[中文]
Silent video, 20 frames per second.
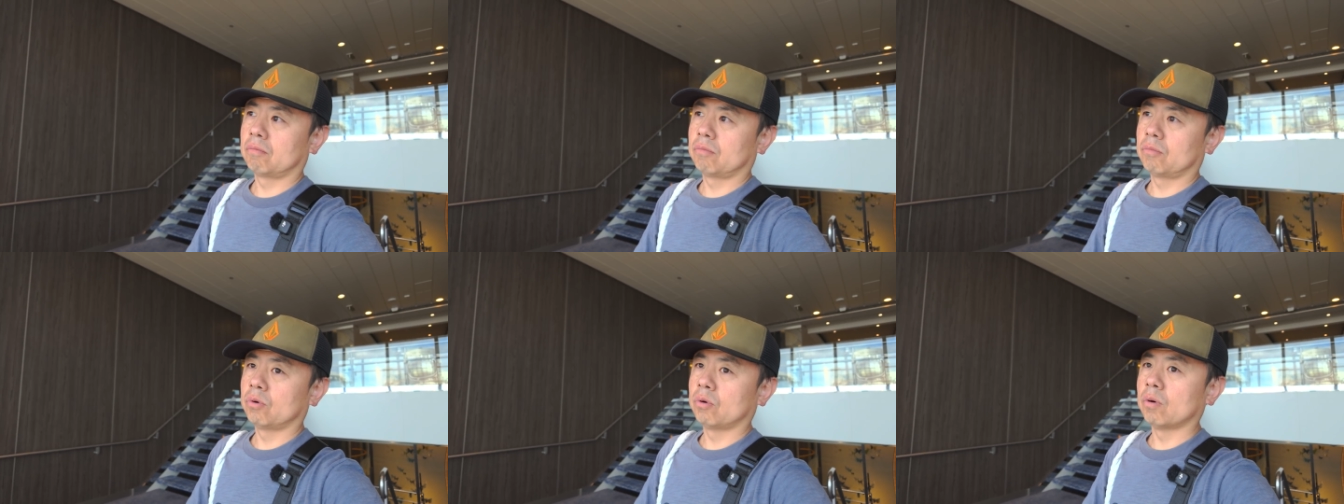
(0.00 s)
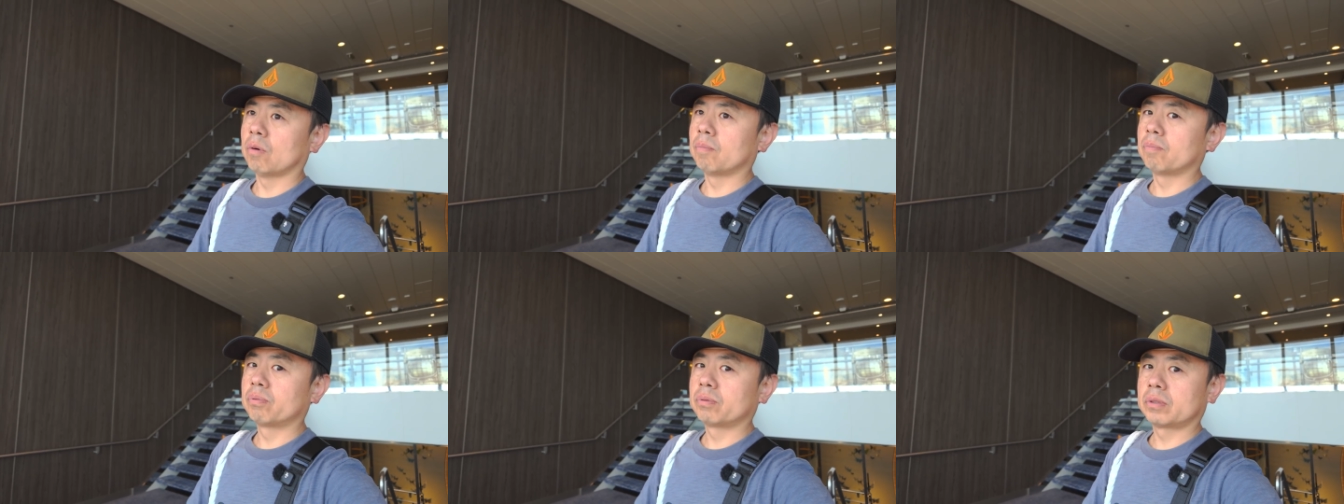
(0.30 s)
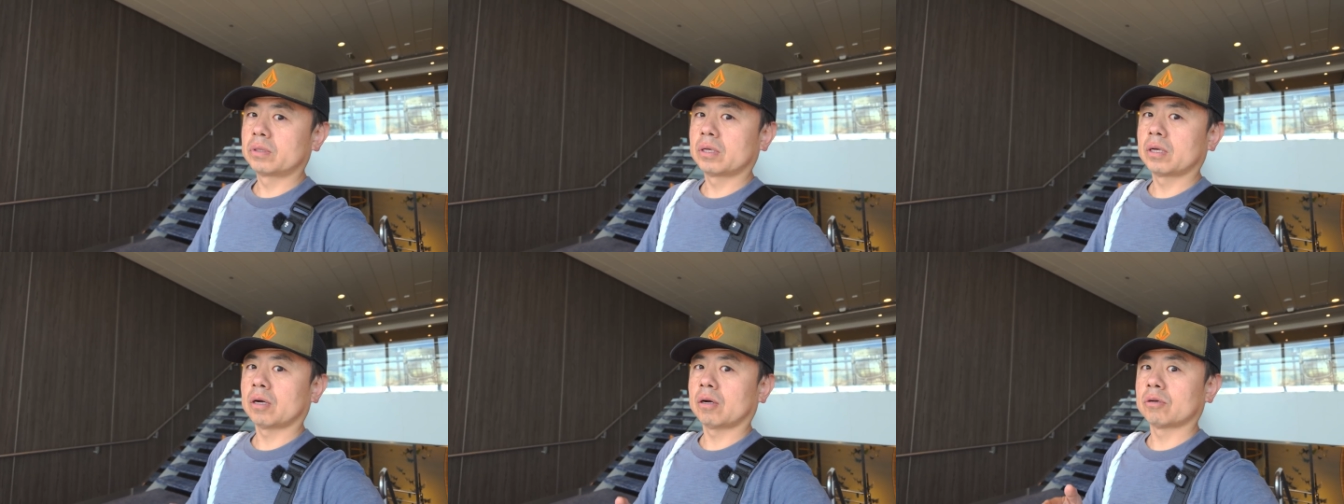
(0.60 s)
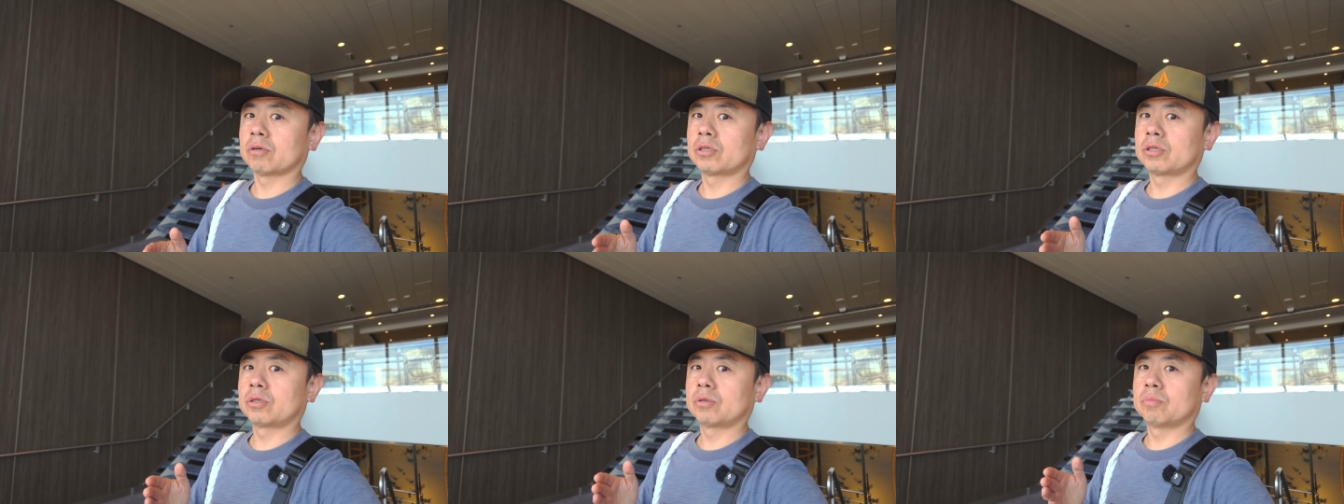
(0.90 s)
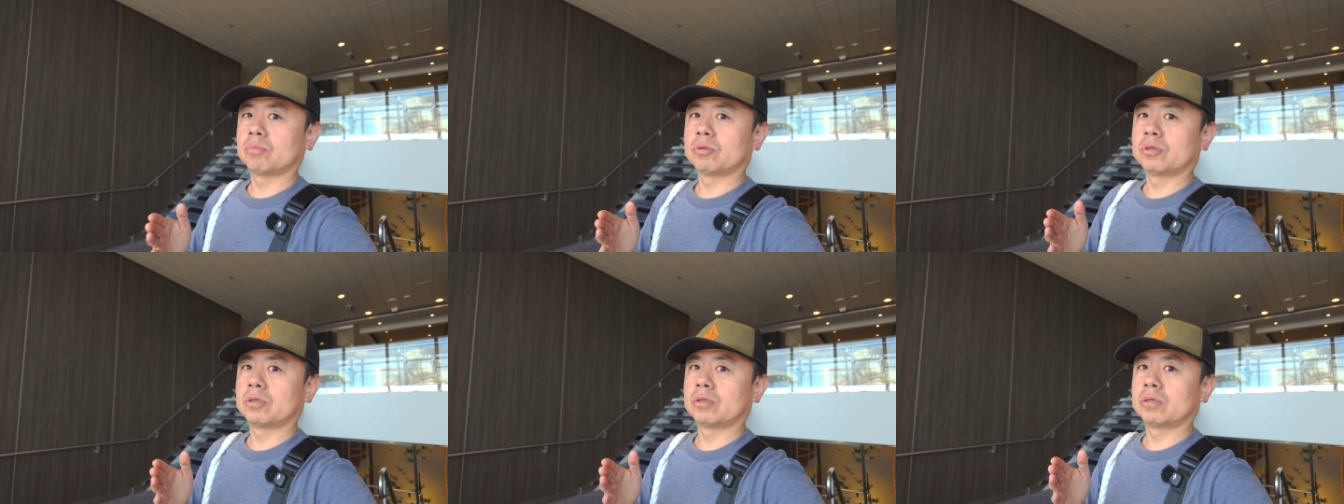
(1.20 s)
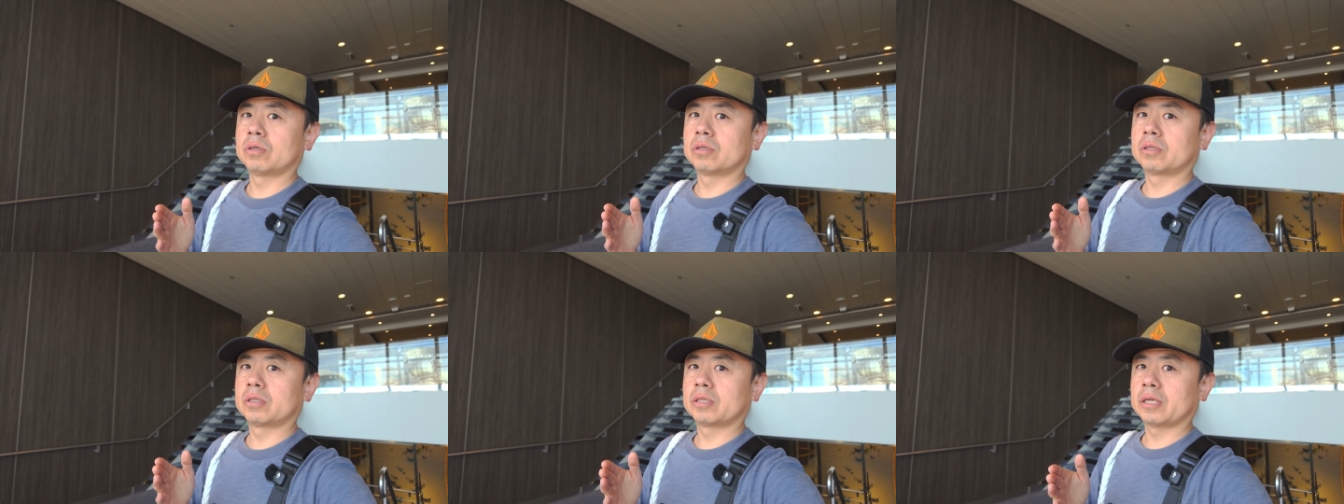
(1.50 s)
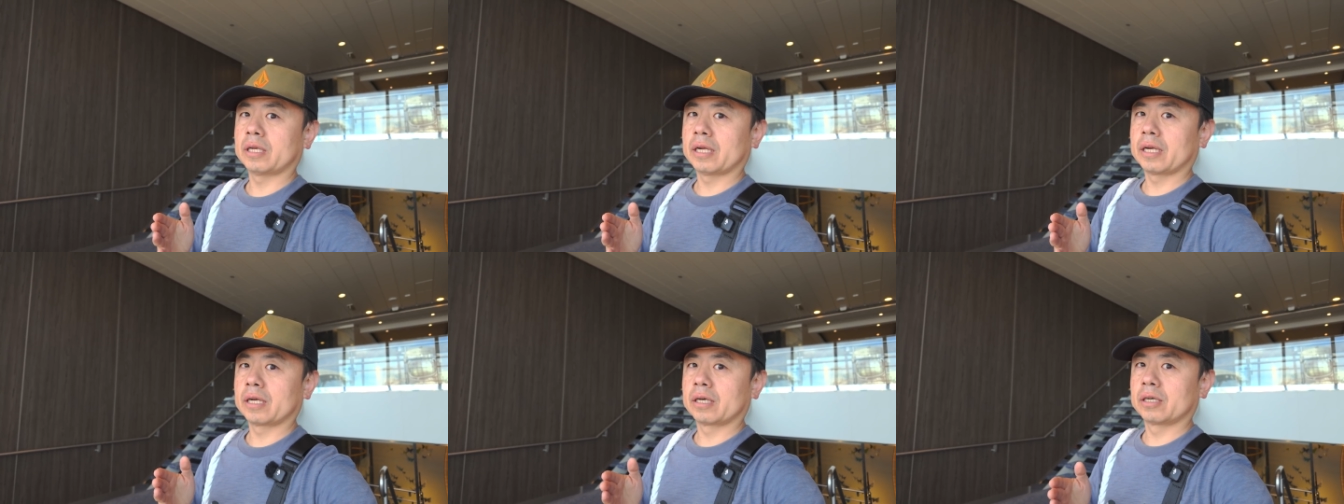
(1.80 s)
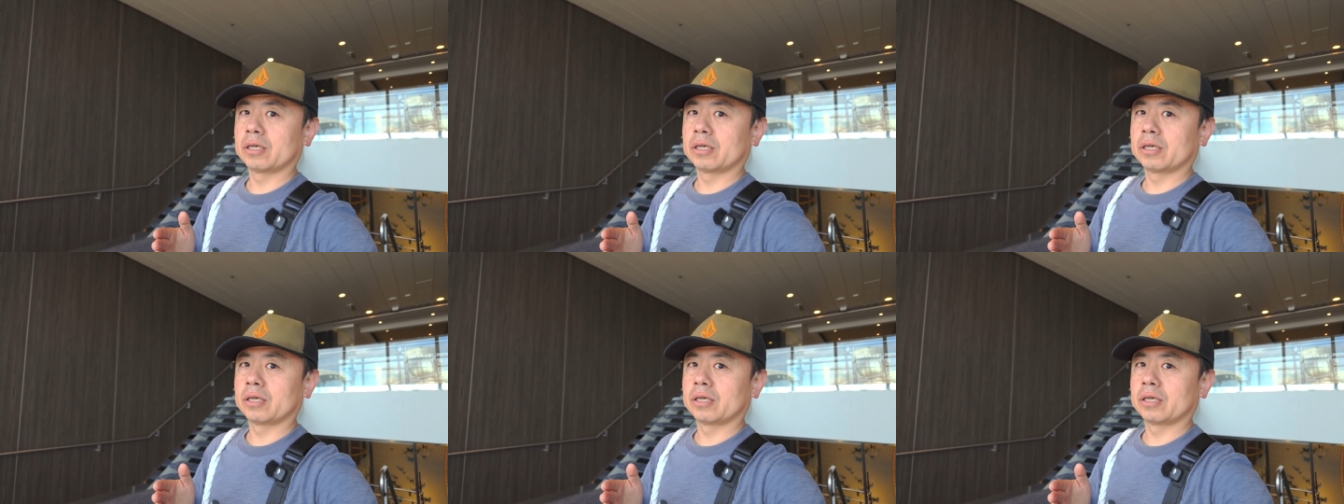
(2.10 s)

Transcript: 我不知道是不是这